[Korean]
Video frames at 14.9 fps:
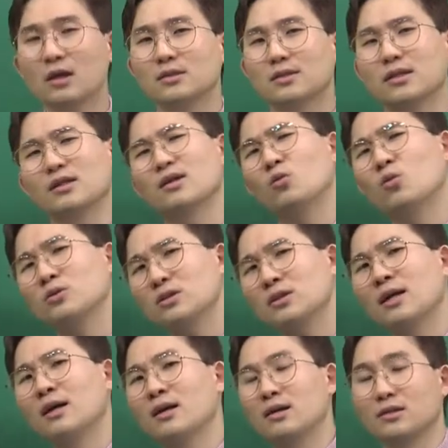자, 이게
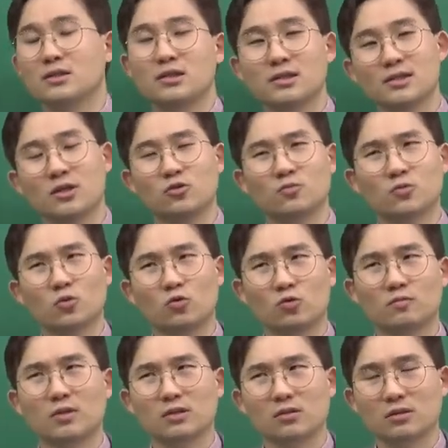혹시나 글씨가 좀
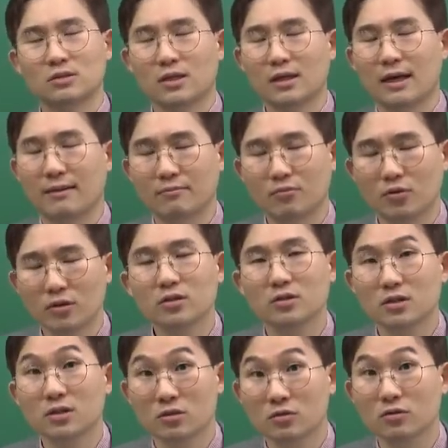조그매서 잘 안 보이는
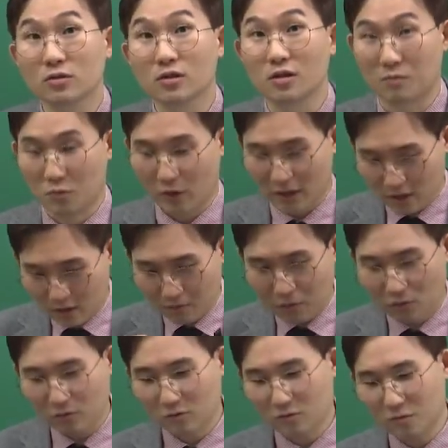친구들, 뭐
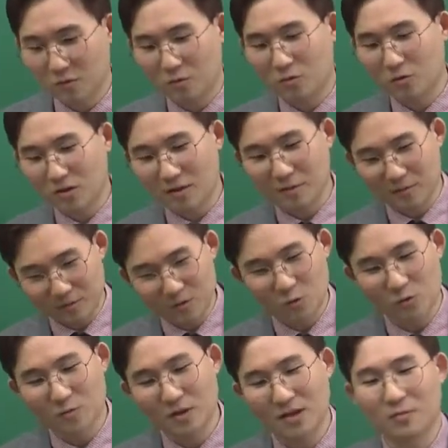핸드폰으로 뭐 보거나
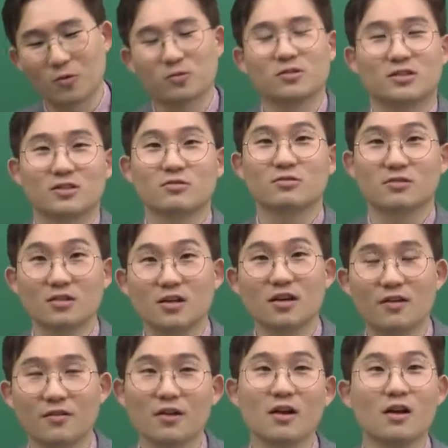조그맣게 보는
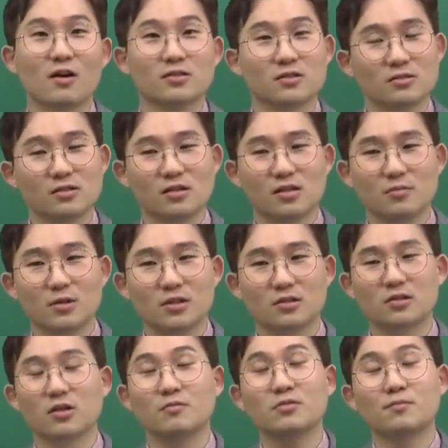친구들은 선생님이 그
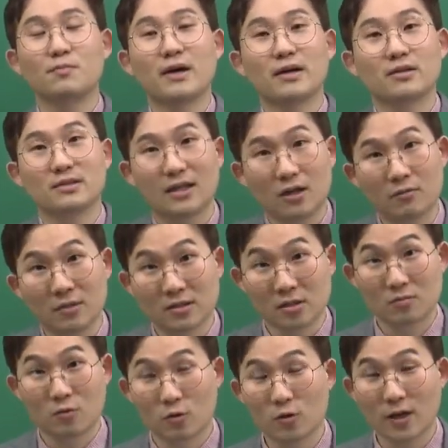첨부 파일을 다운받아서
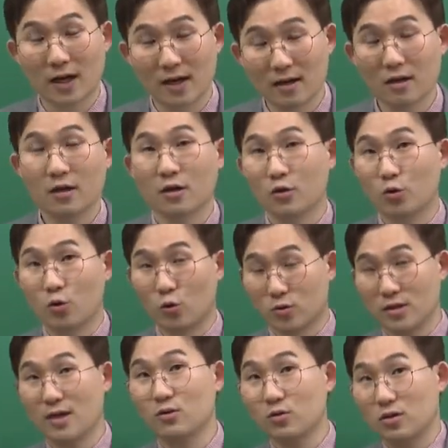보거나
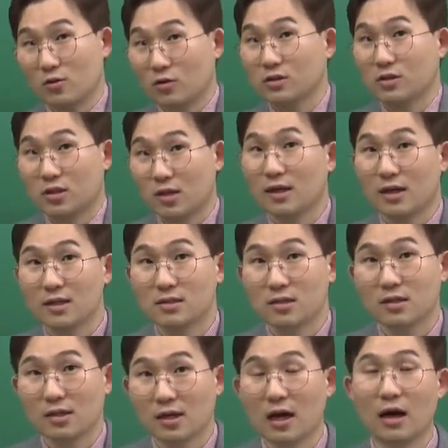교재에도 이것이 들어가
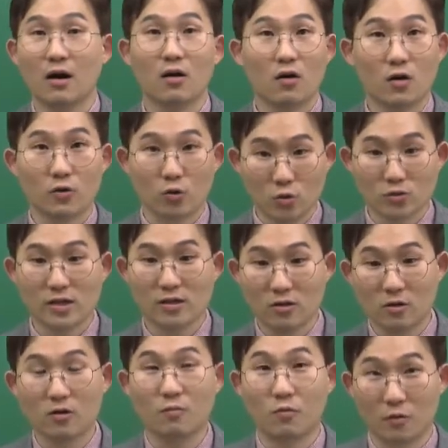있으니까 교재
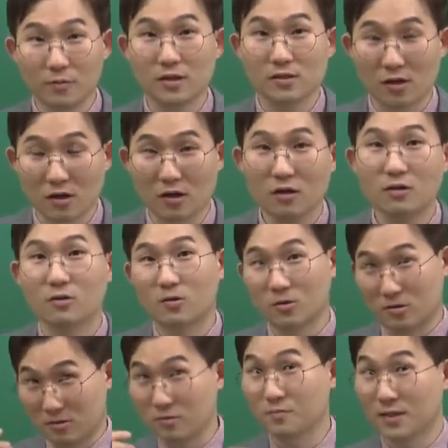있는 거 보면서
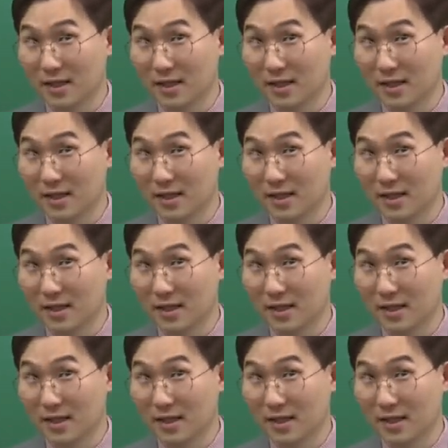좀